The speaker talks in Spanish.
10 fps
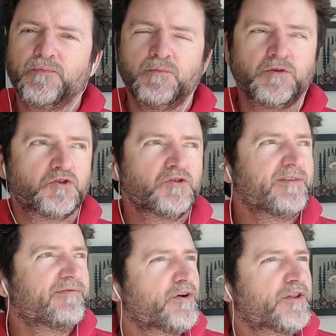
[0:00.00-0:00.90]
un montón de
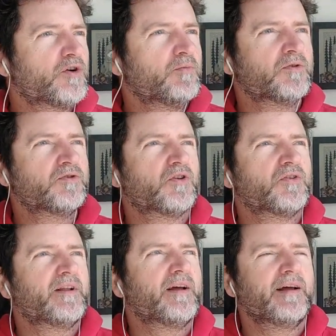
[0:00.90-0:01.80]
esfuerzo, un
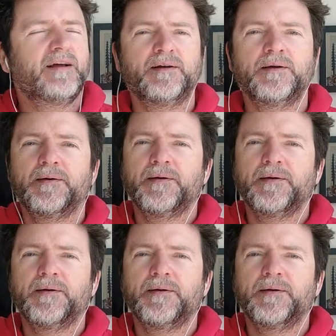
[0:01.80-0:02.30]
montón de,